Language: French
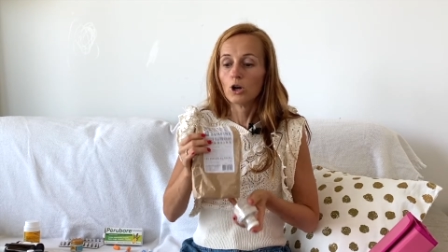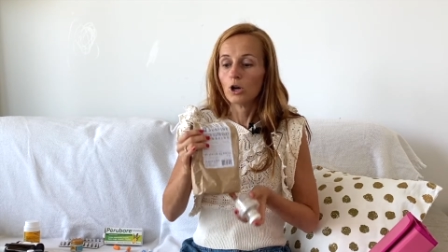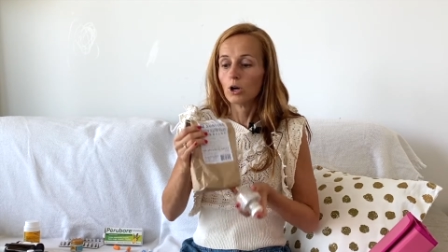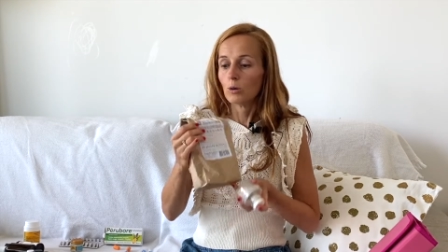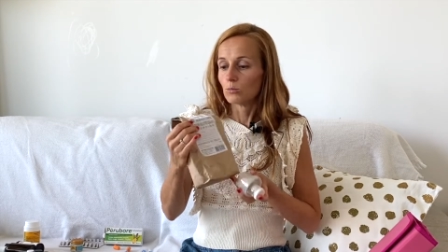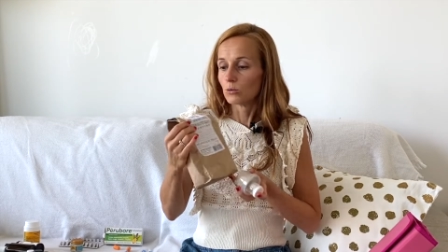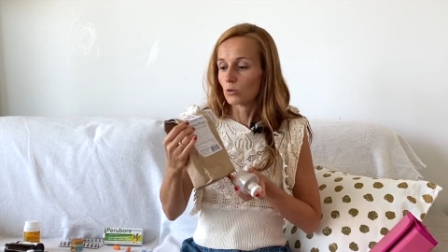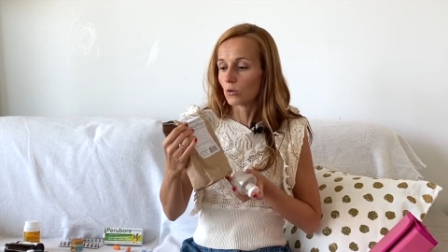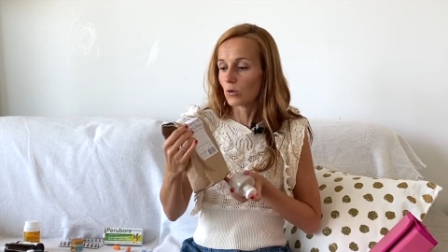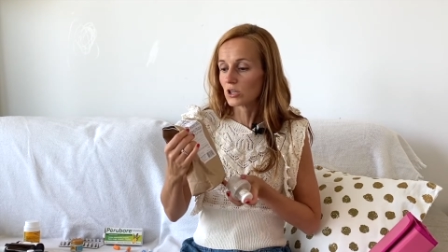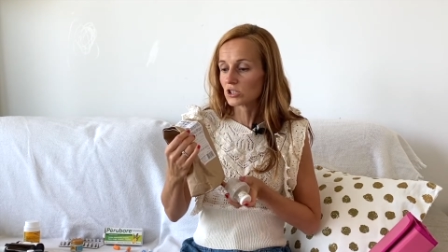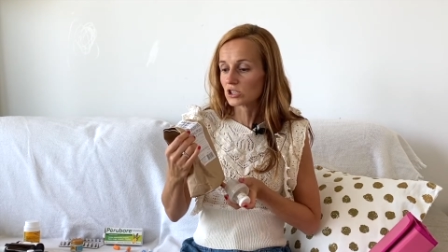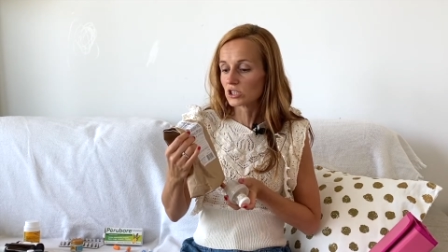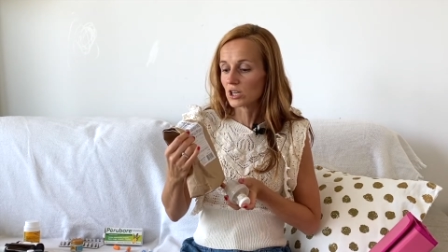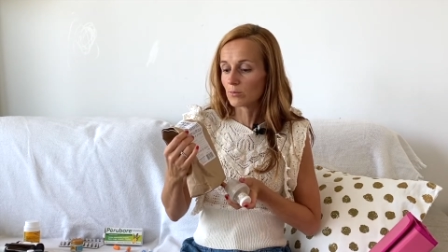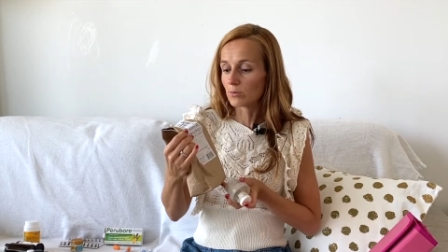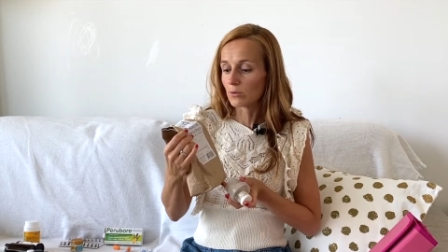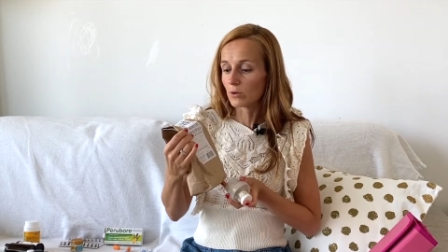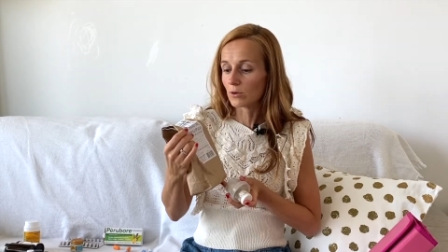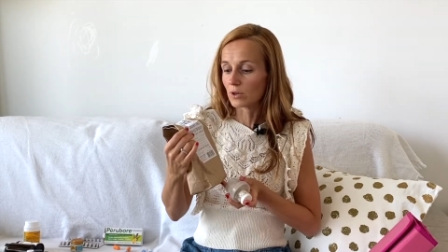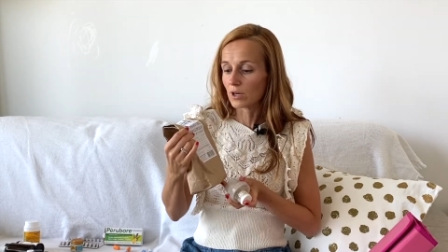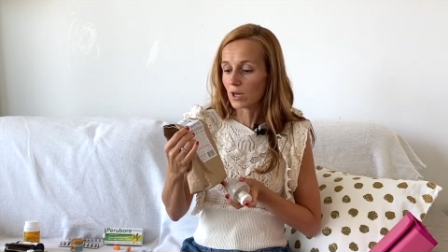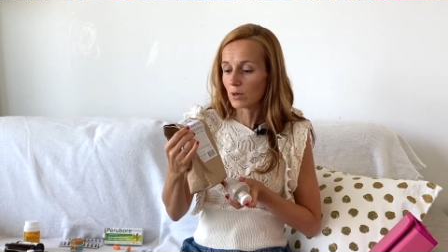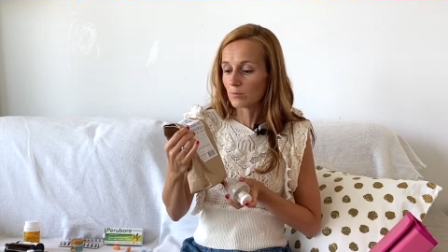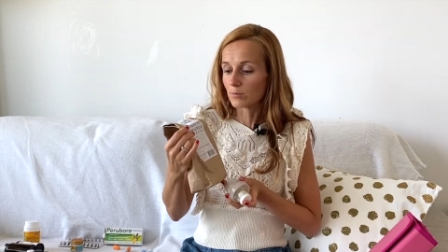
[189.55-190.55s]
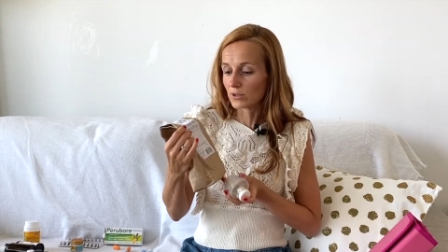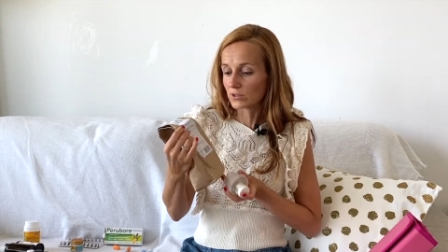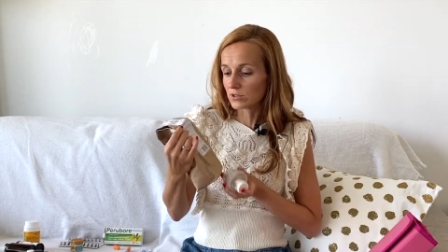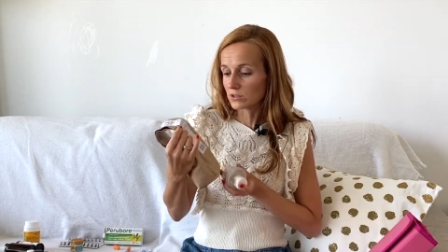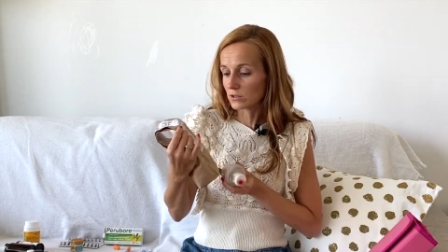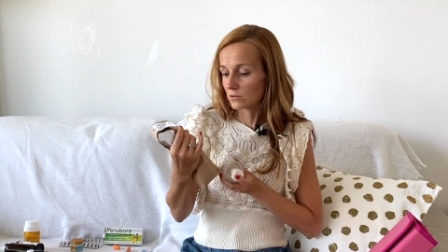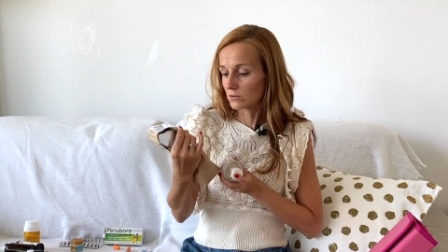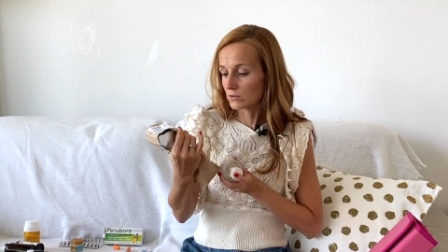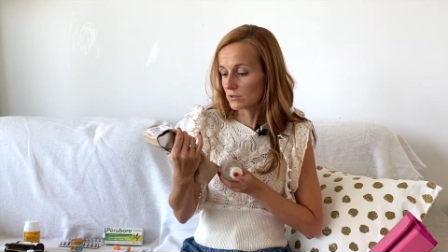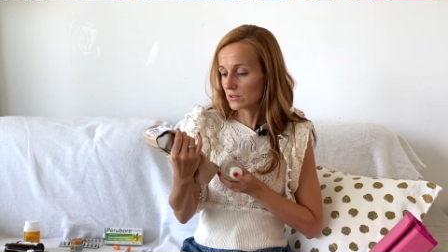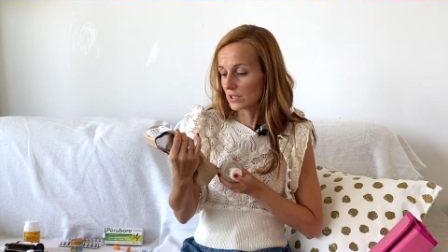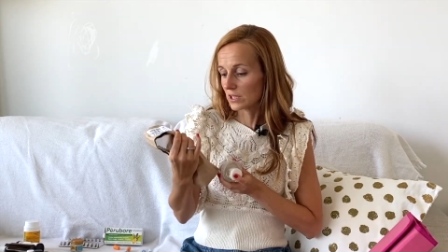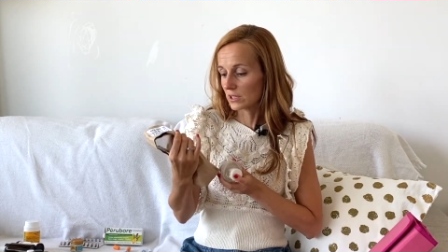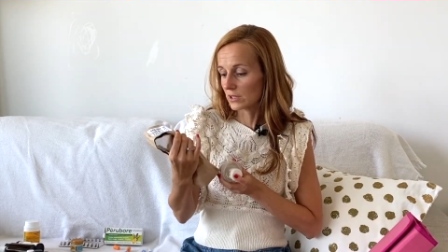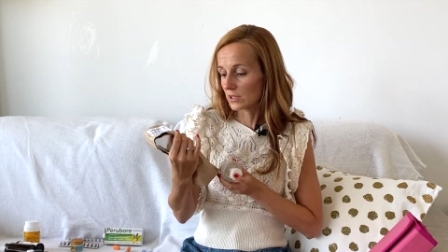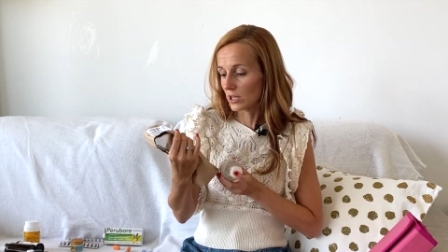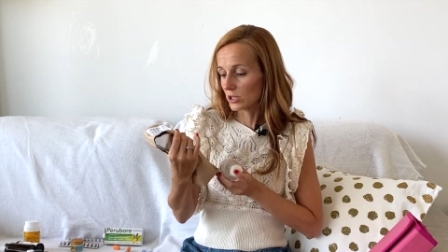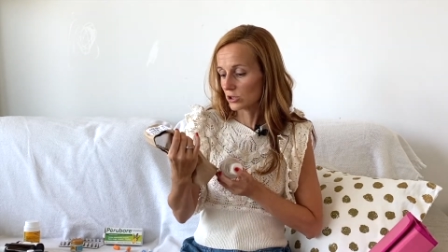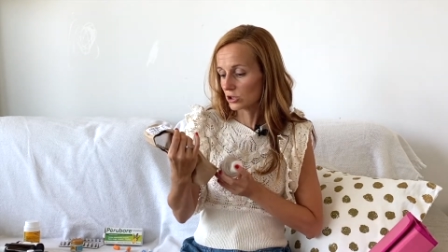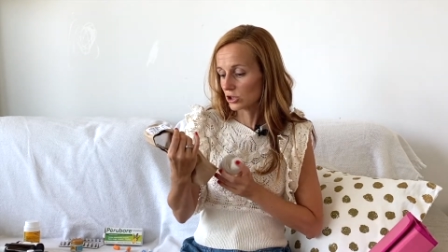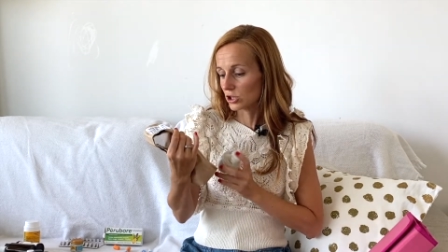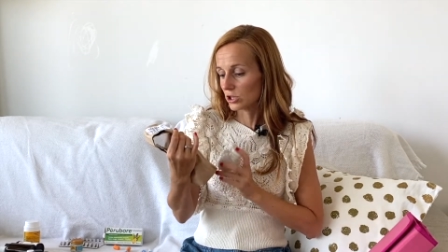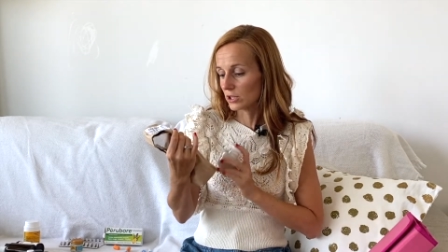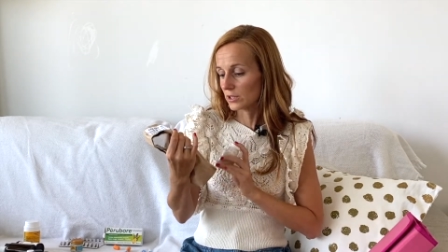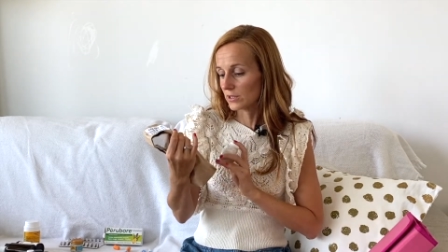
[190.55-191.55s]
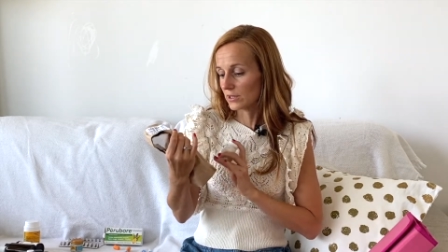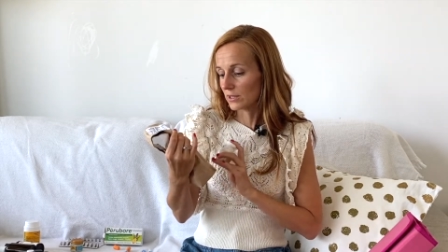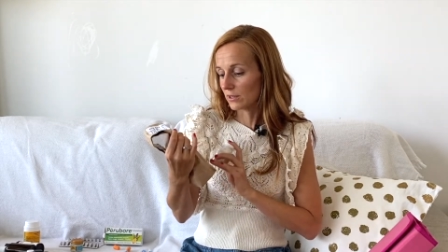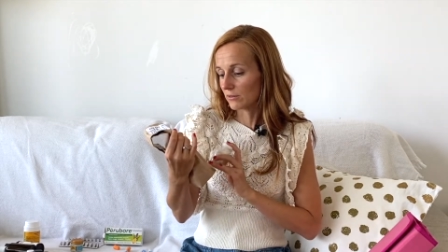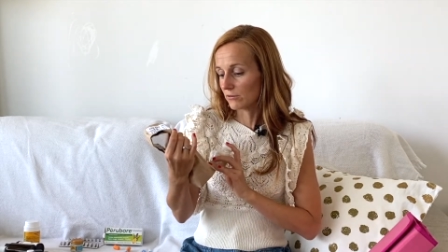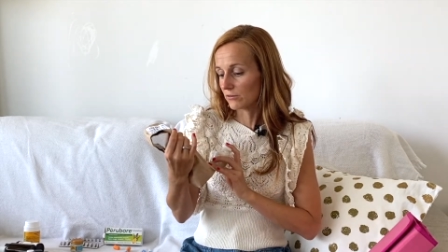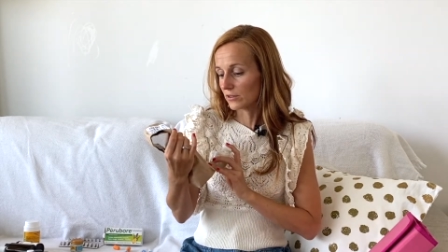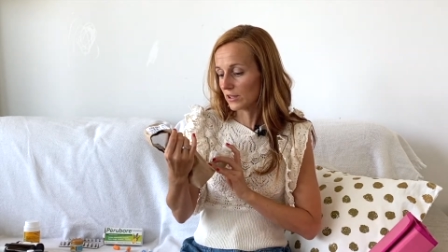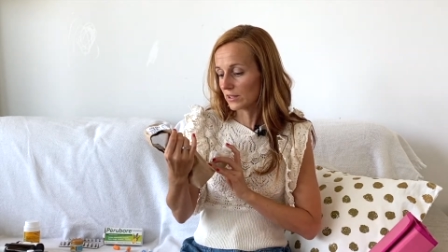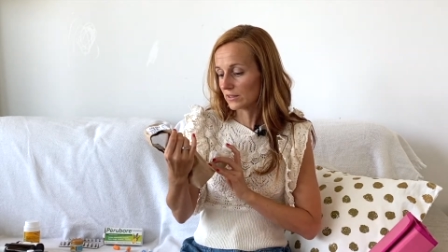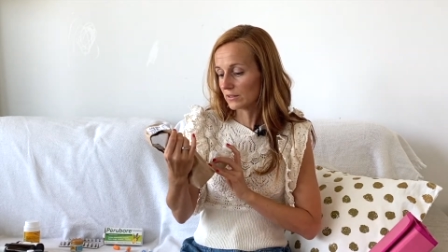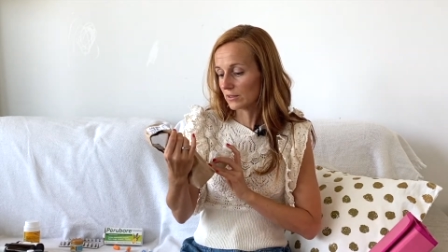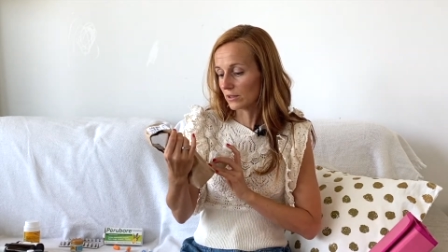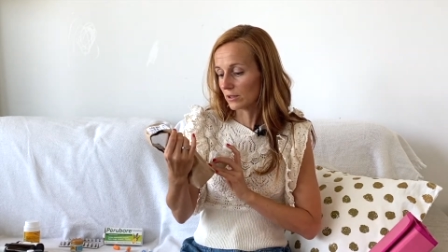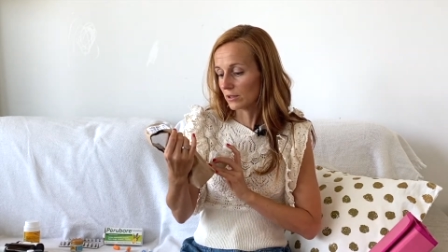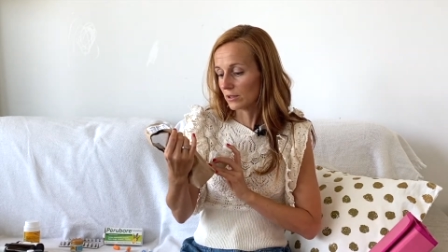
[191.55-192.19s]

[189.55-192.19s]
Pourquoi je la prends là Parce que c'est une argile qui est faite